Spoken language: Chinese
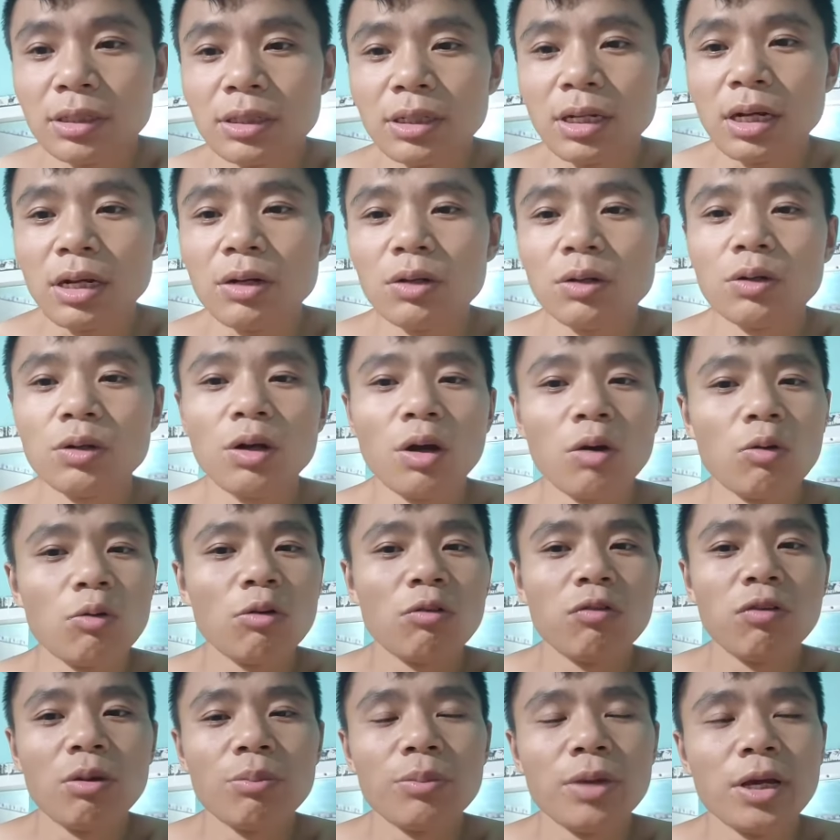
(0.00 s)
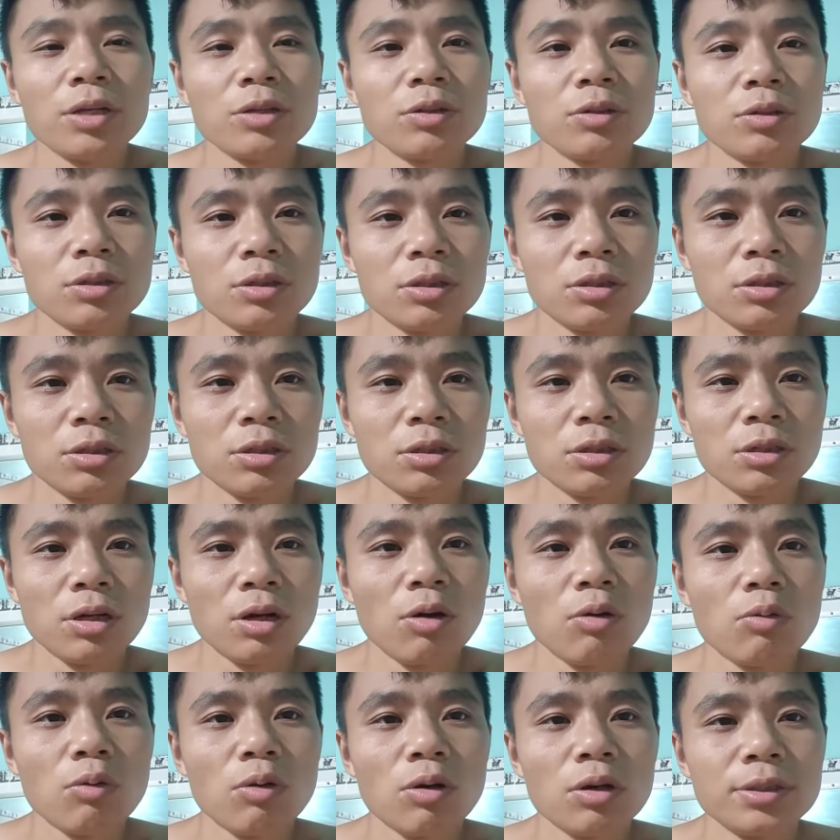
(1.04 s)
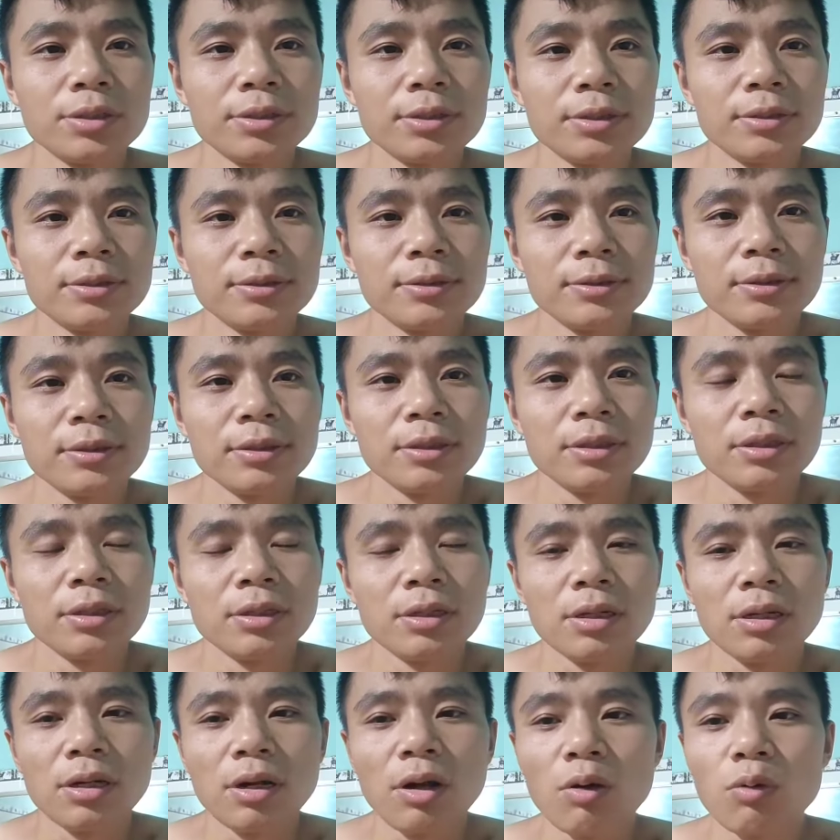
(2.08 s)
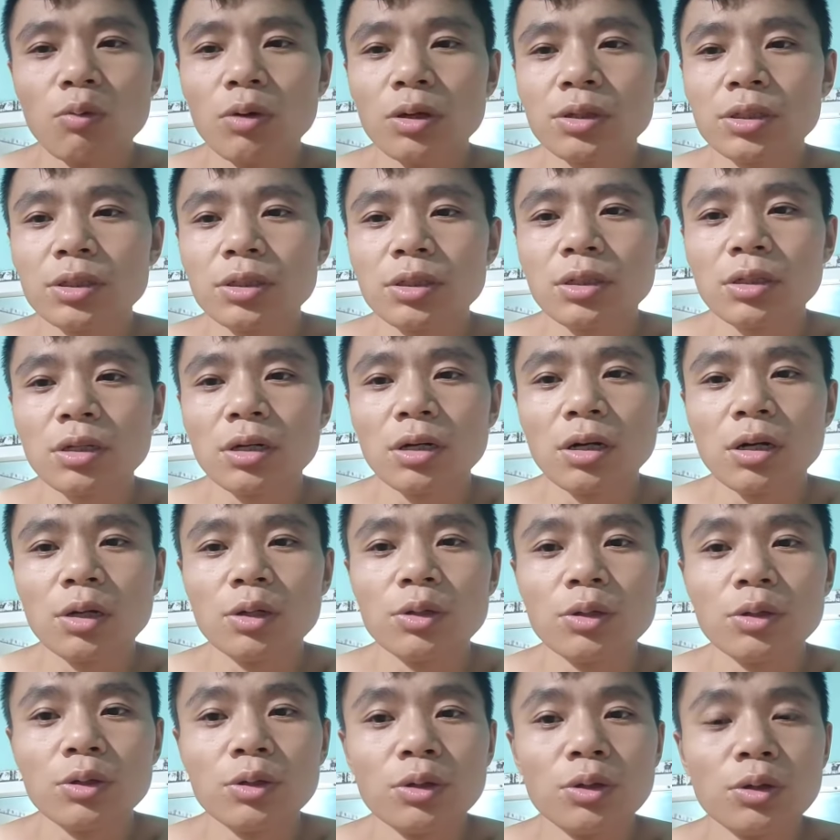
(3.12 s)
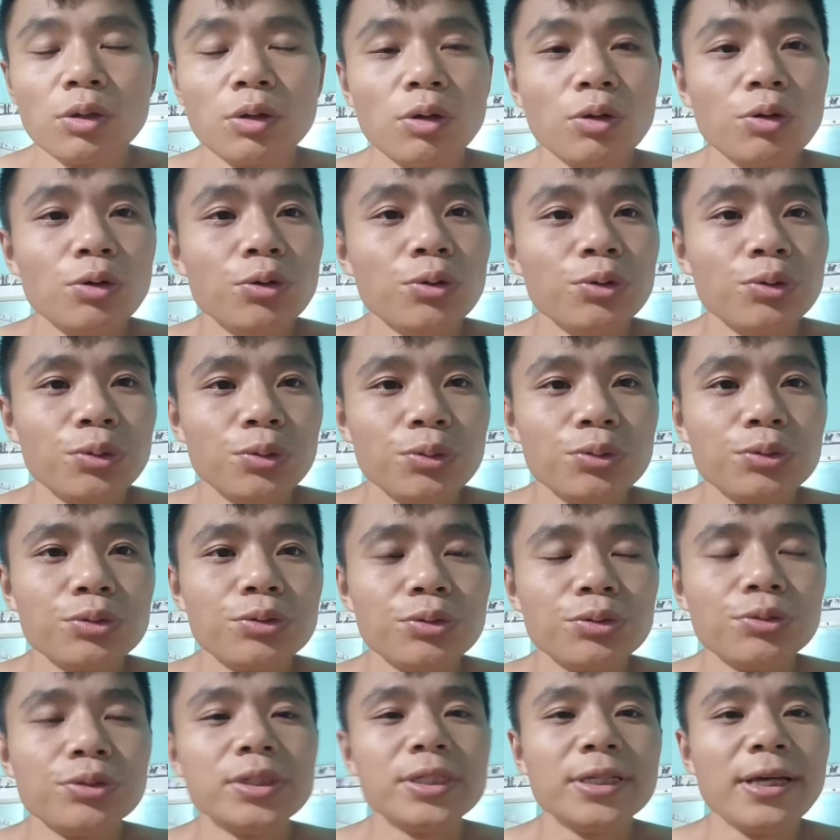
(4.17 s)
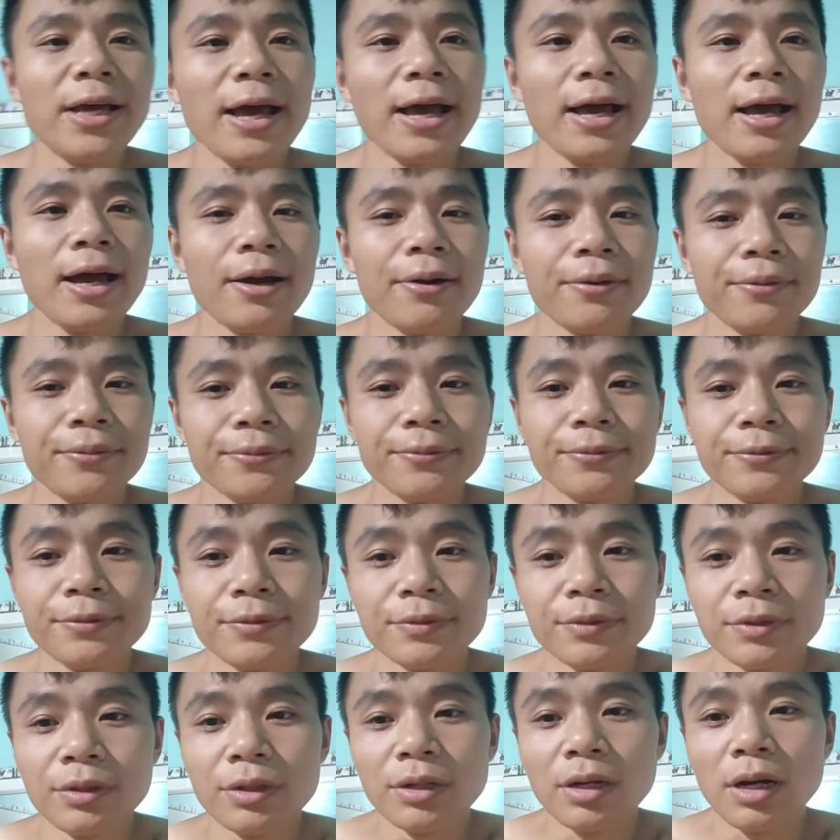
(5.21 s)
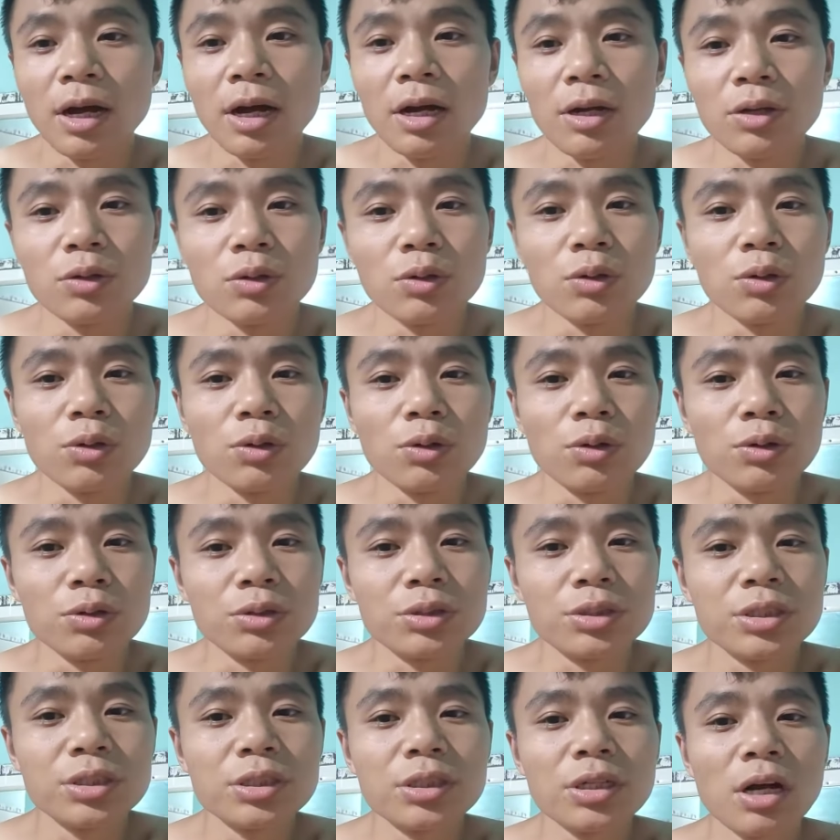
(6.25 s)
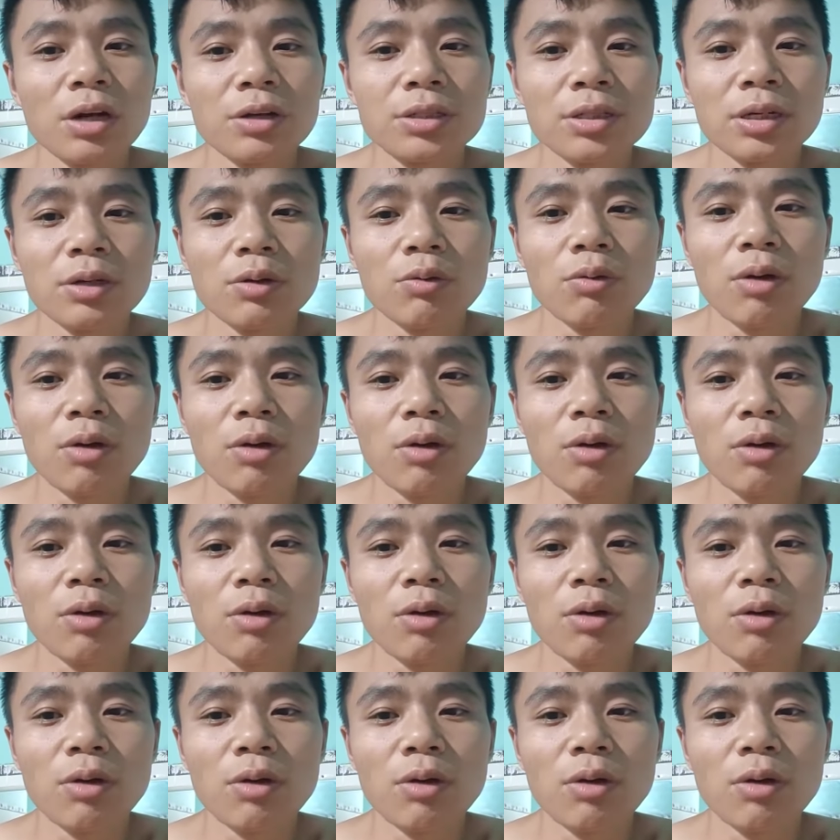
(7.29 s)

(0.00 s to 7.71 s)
然后老挝方面就是老挝，老挝的这个旅游续签啊，还有机场接